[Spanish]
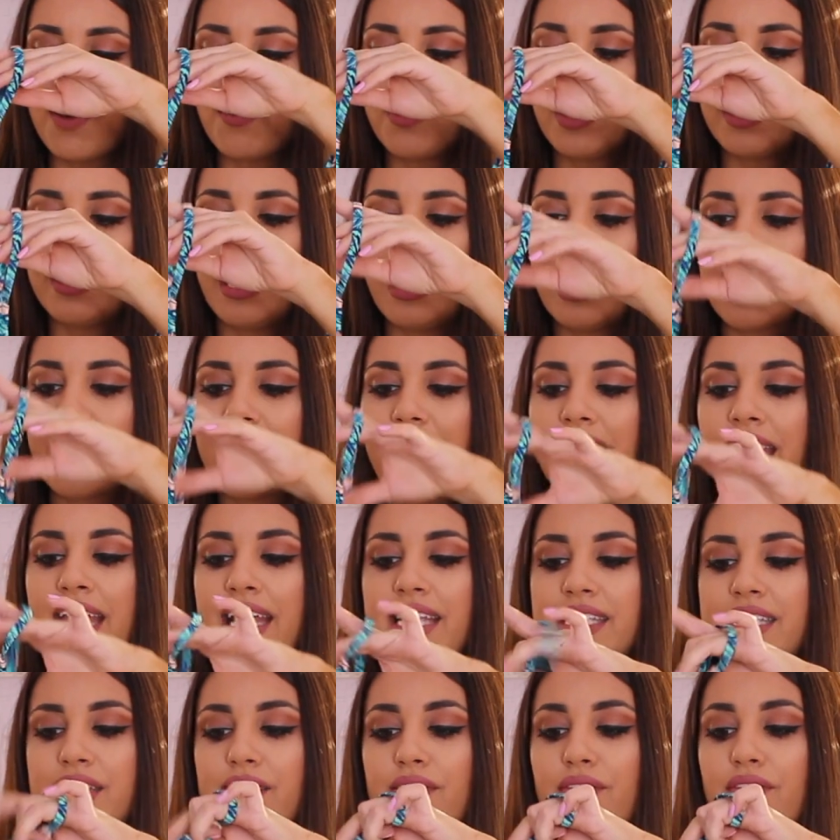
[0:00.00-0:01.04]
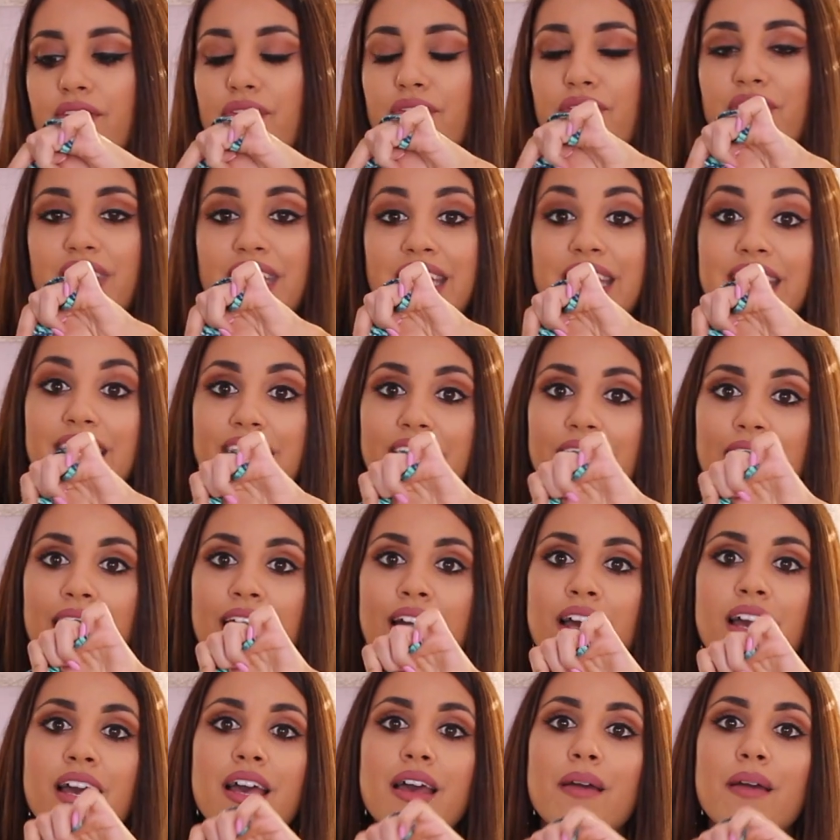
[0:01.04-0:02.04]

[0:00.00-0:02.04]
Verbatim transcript: es una tela que es finita,